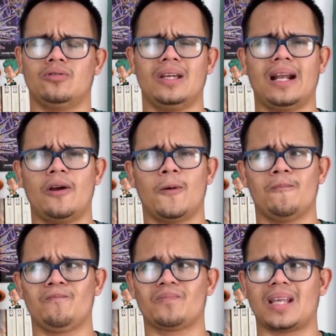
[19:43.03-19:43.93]
Entonces,
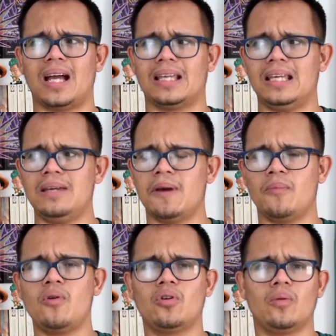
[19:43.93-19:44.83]
claro, aquí
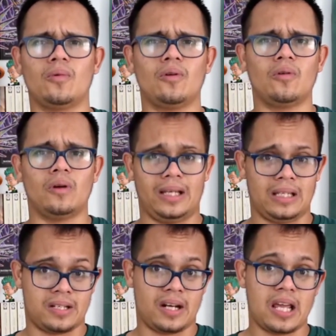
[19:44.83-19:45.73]
vemos cómo
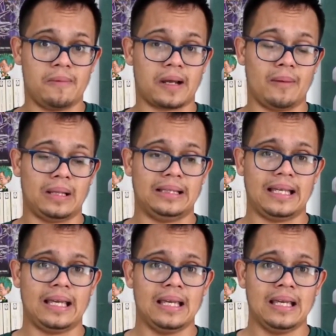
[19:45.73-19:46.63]
eh, Snape
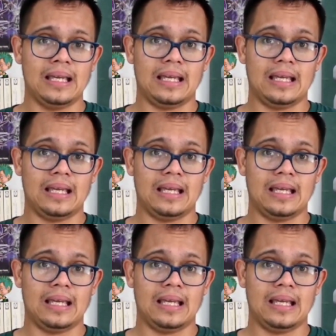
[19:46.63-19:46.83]
realmente